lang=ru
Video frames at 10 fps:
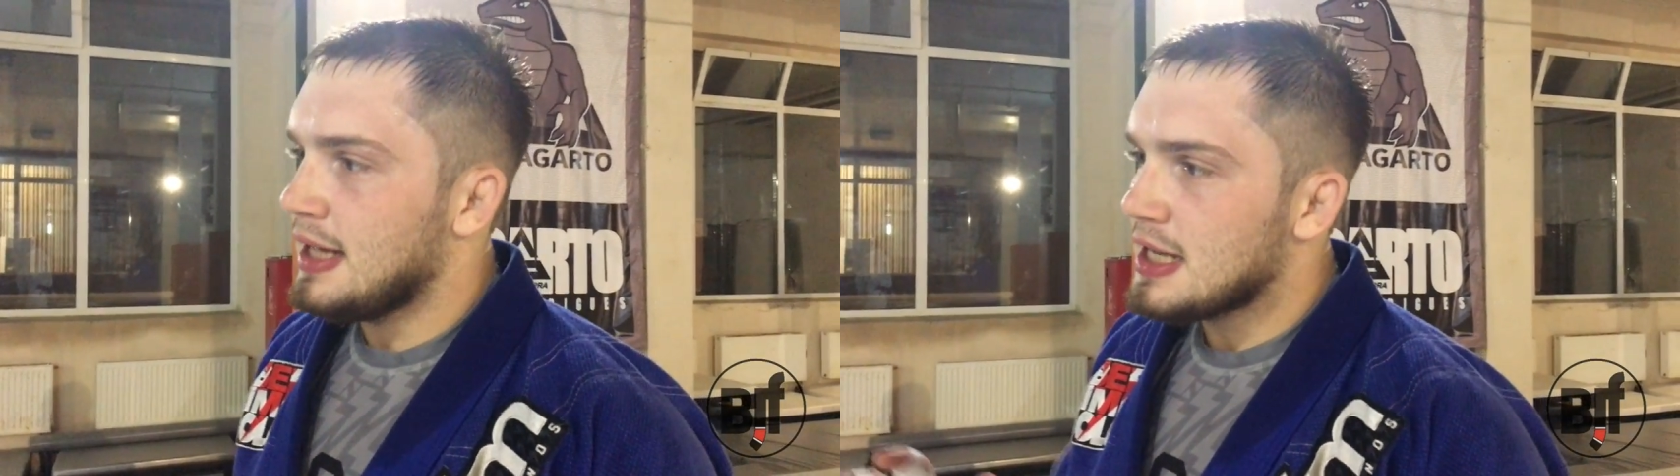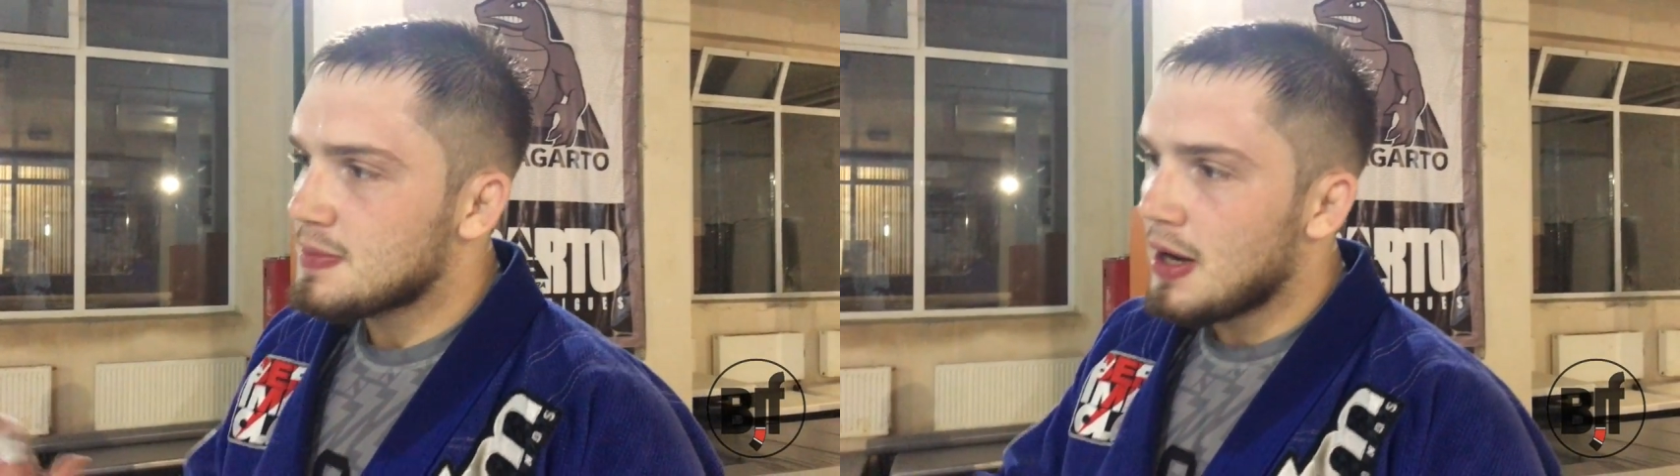
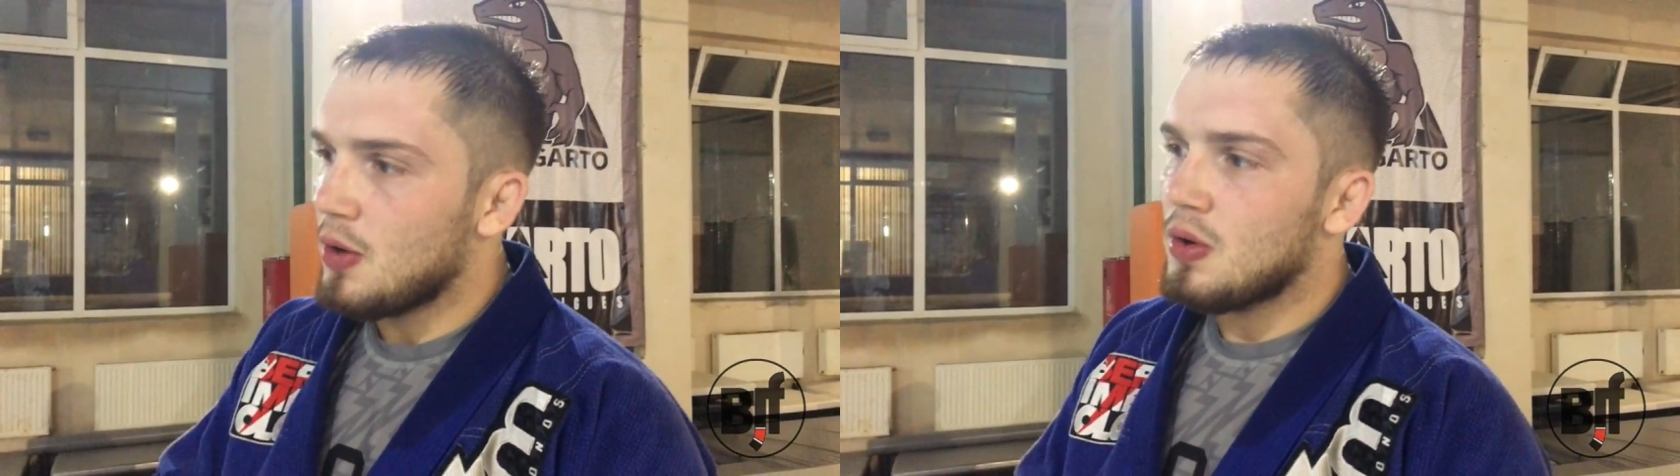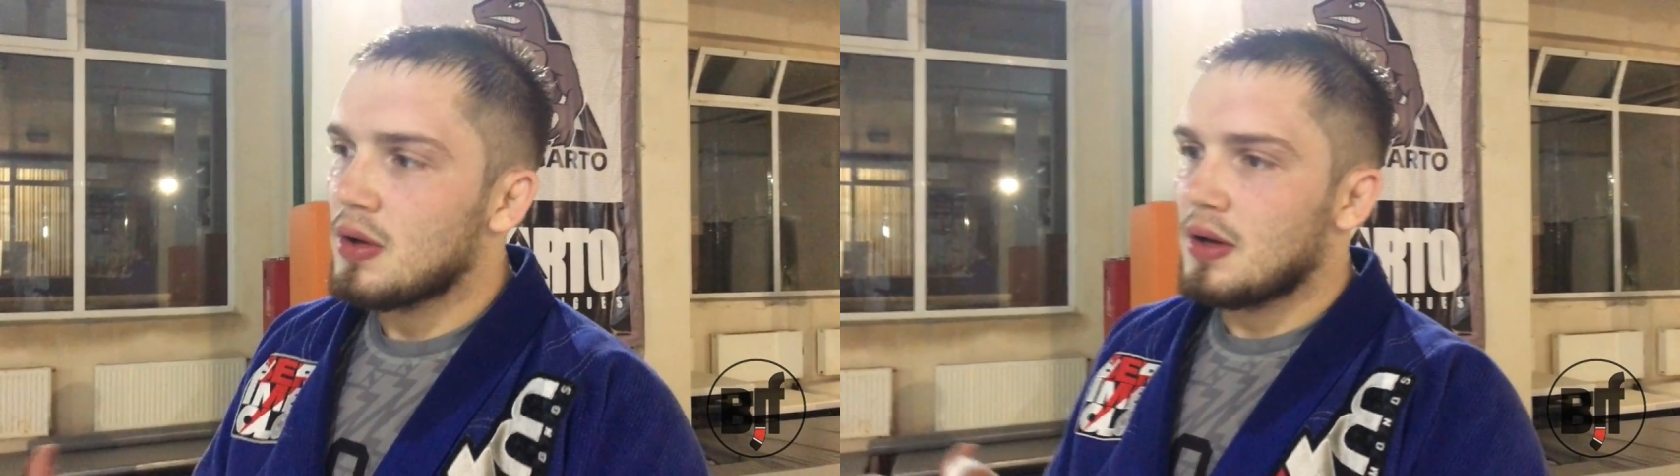я
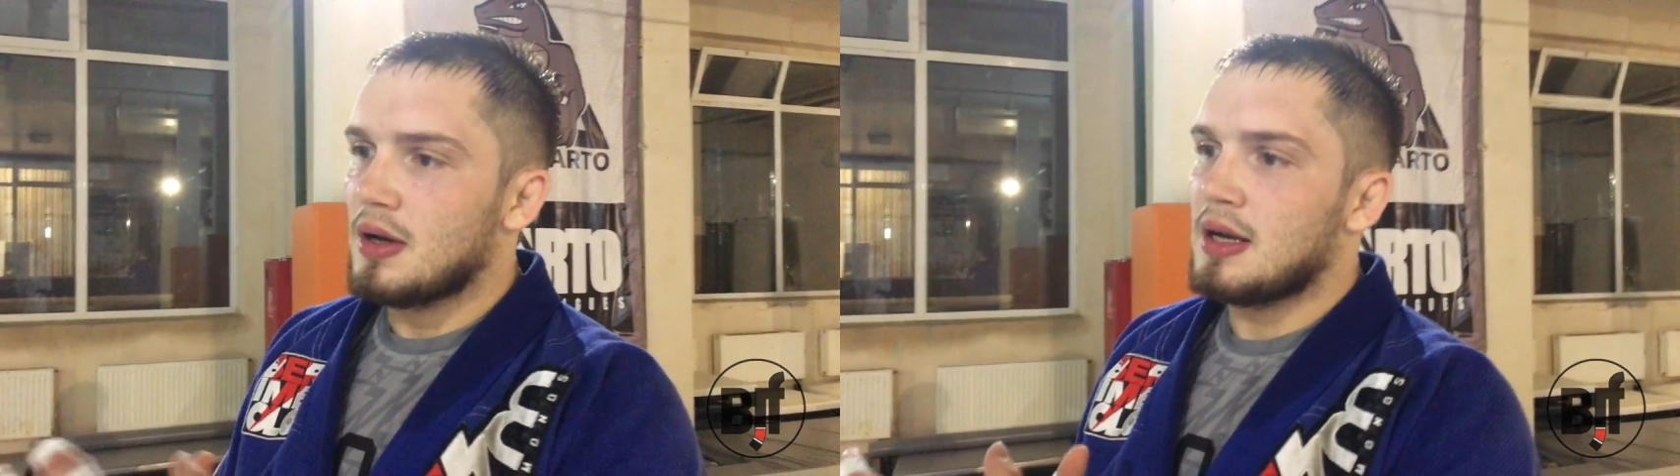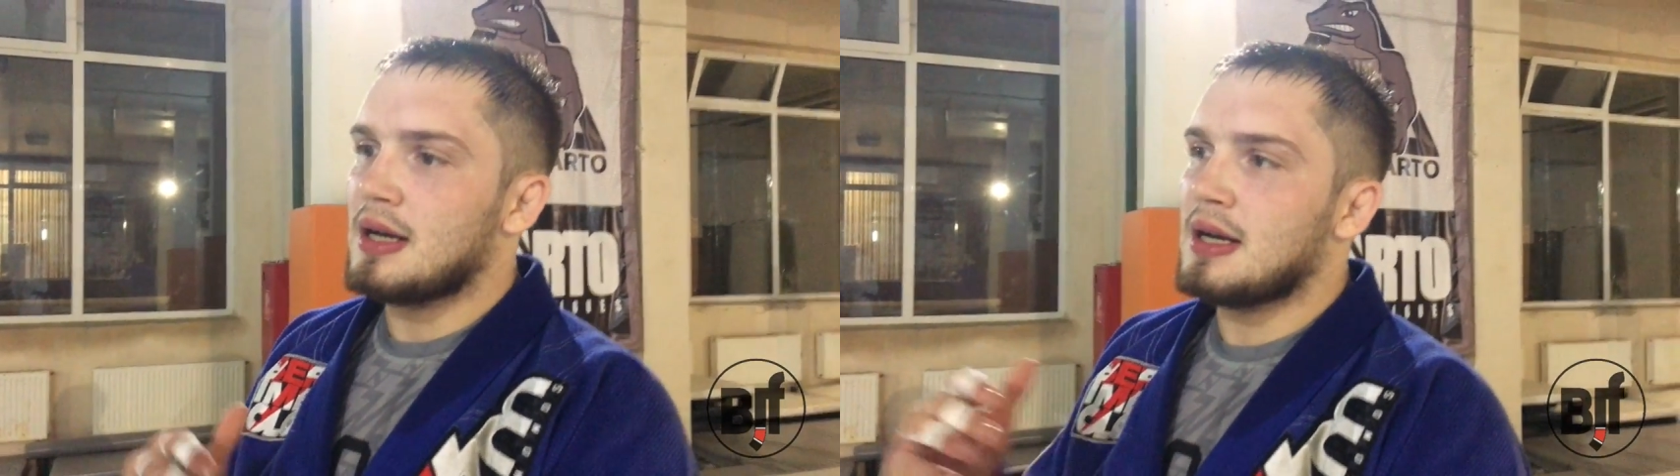смотрю
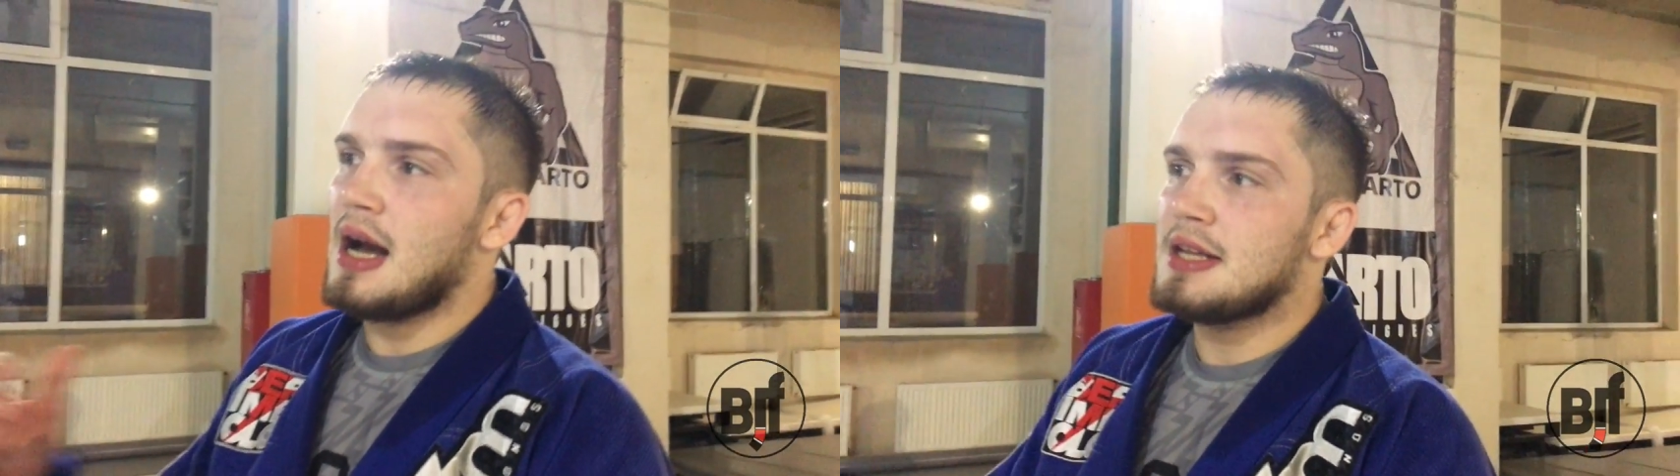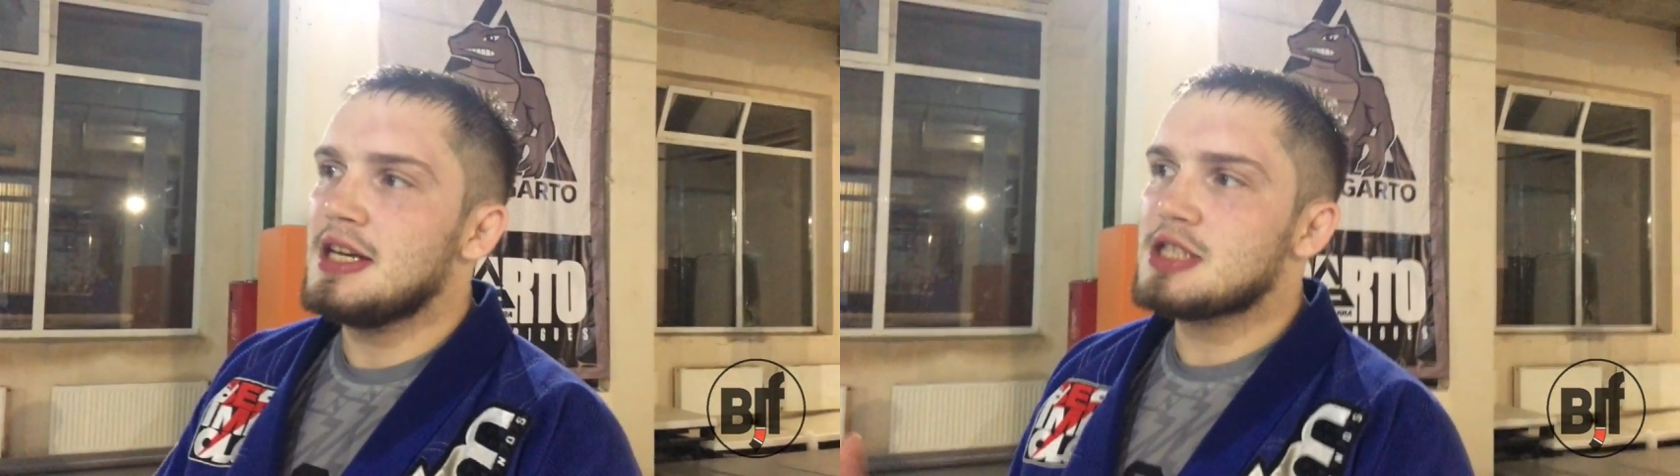
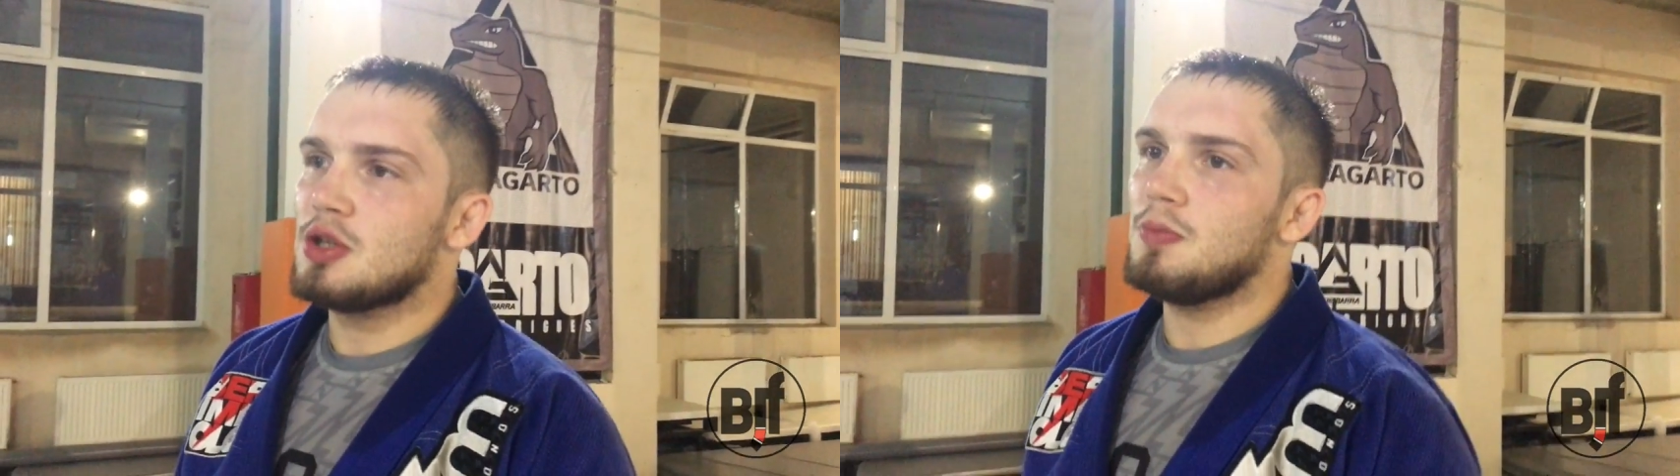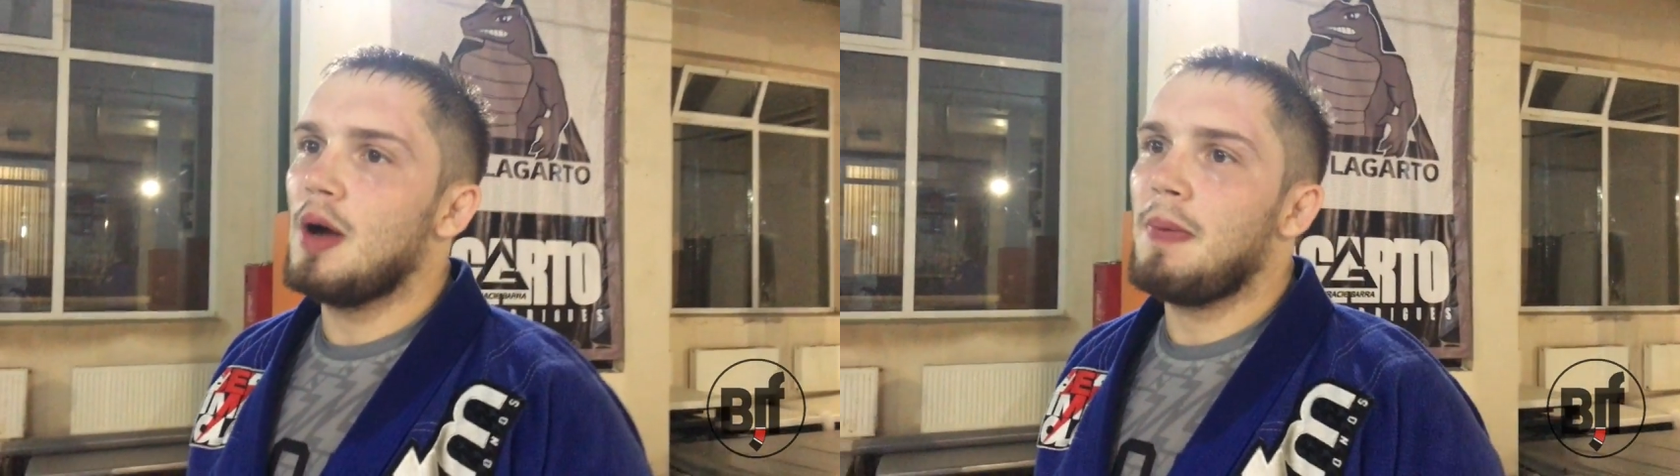как
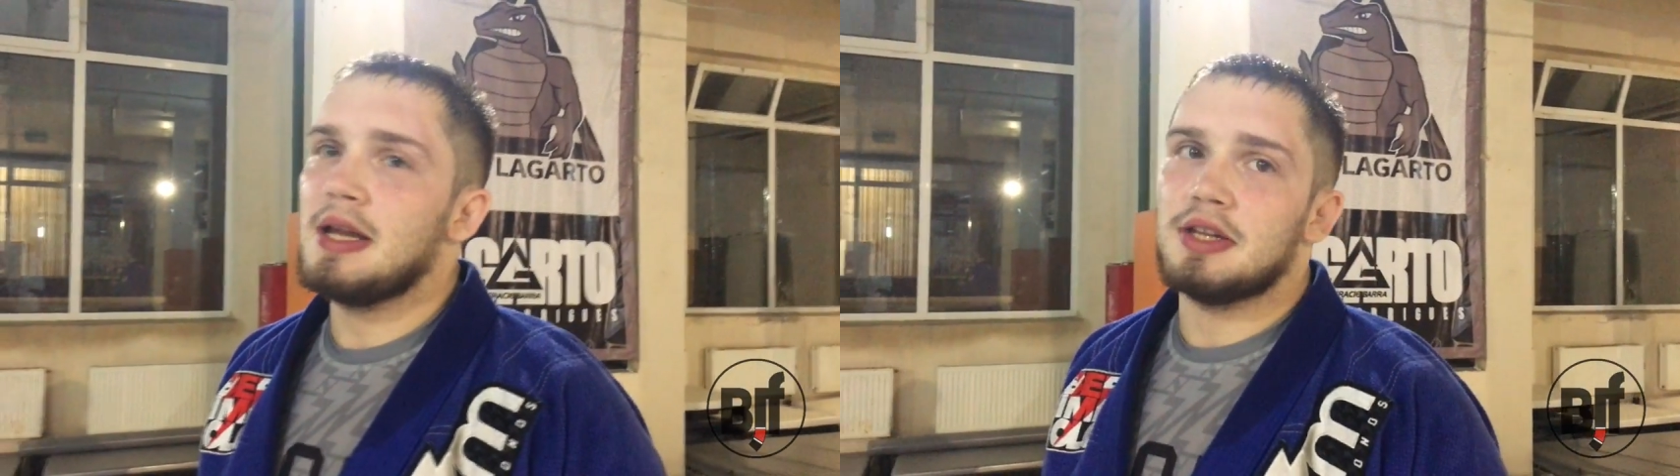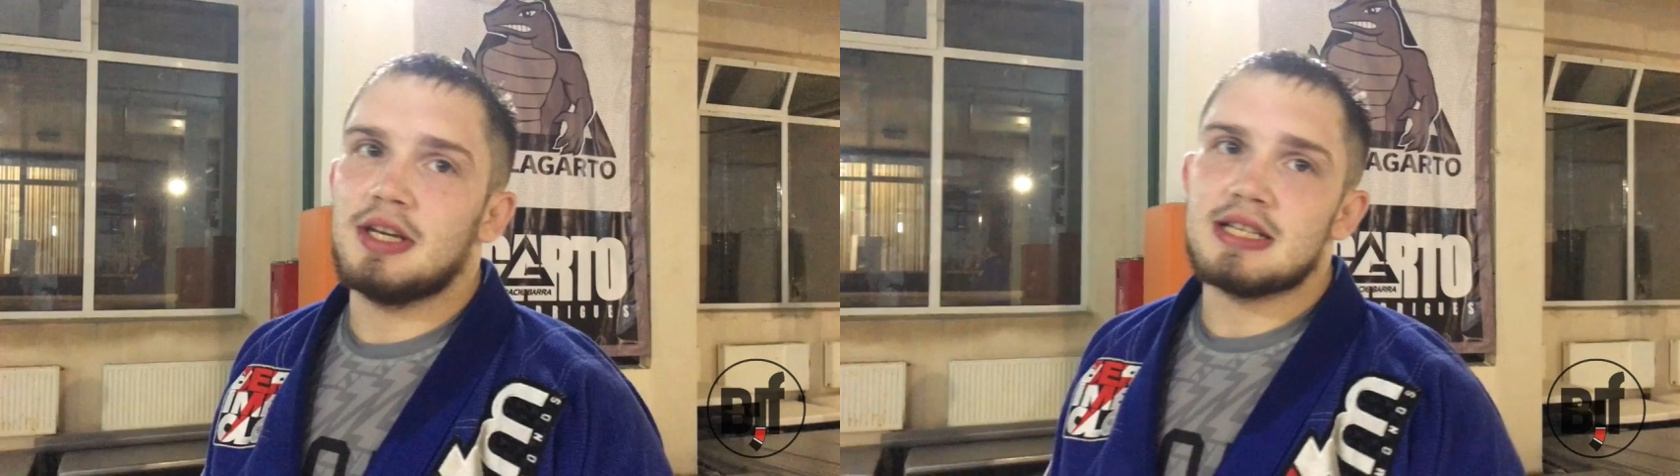действует мой оппонент.